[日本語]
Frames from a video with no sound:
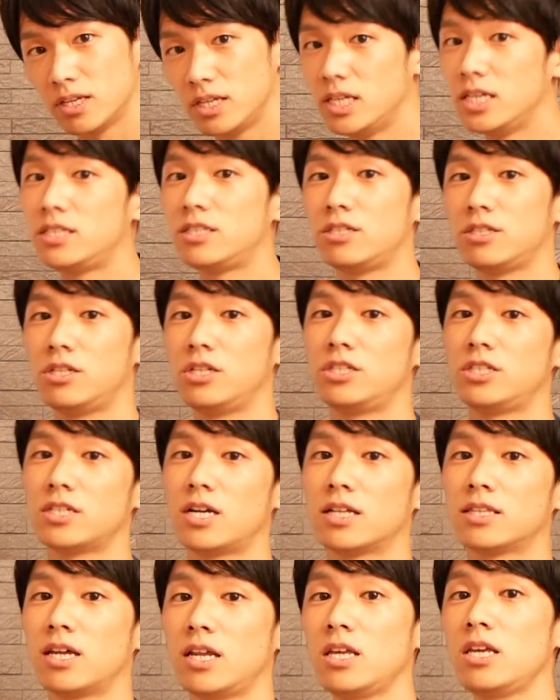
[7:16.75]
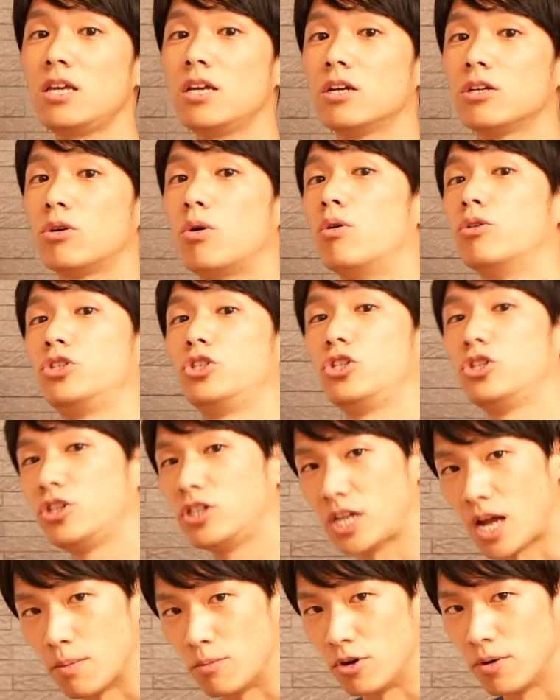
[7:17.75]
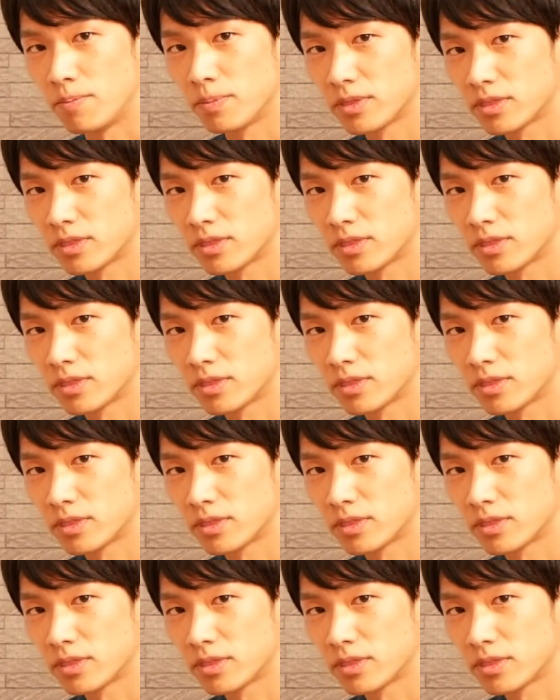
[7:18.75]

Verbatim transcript: 1日あたり 50g